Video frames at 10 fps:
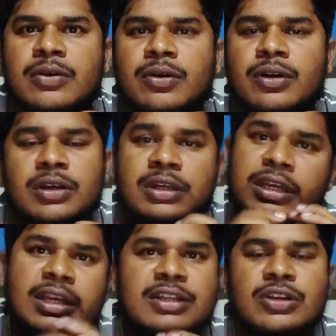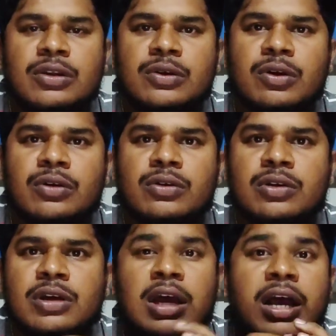అనుకోండి ఇంగ్లీష్ చదువుకోవటం
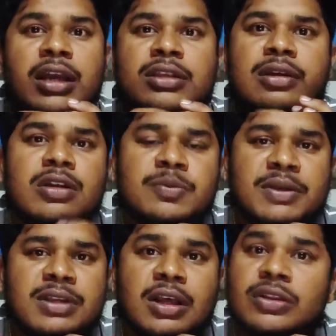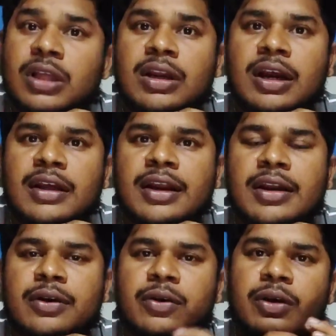ఆ ఎగ్జామ్లో స్పెషల్గా తెలుగు
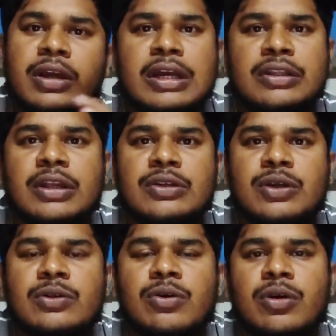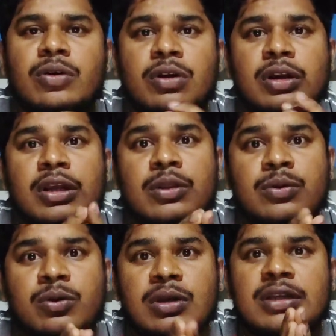అడిగారు అనుకోండి తెలుగు చదువుకోవడం
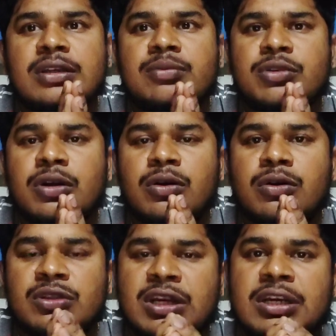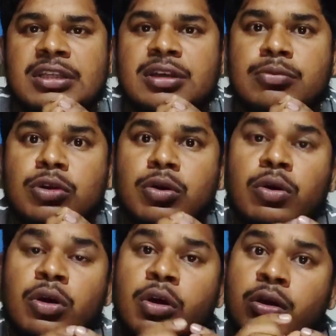లేదు కొన్ని ఎగ్జామ్స్లో స్టేట్ ఎగ్జామ్స్లో
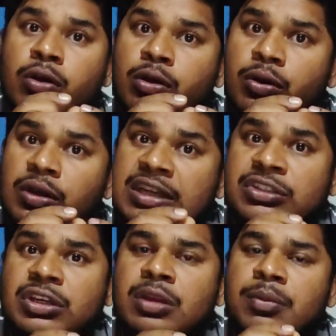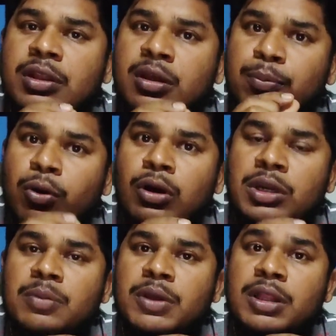హిస్టరీ మీద
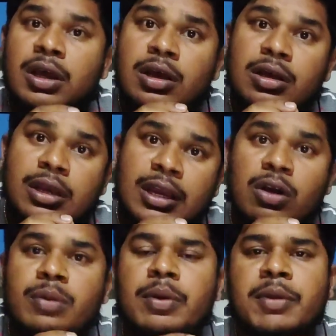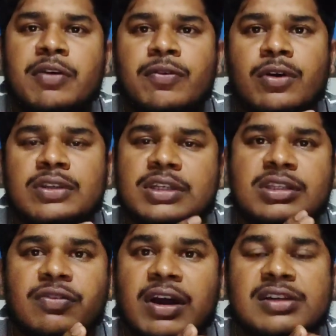పాలిటీ మీద ఎకానమీ మీద ఫోకస్
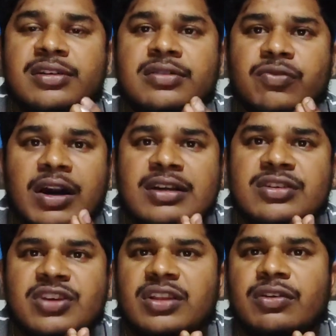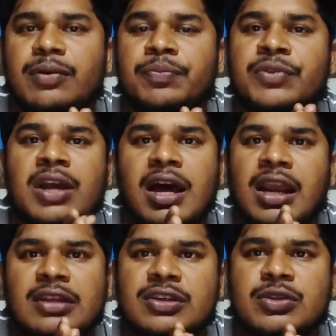చేస్తే వాటిని వాటిని చదవడం
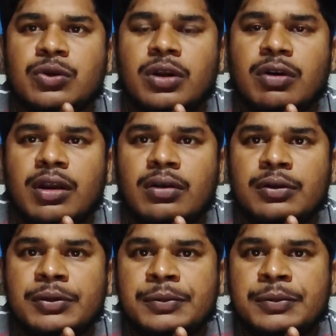అలా చేస్తూ ఉండేవాళ్ళం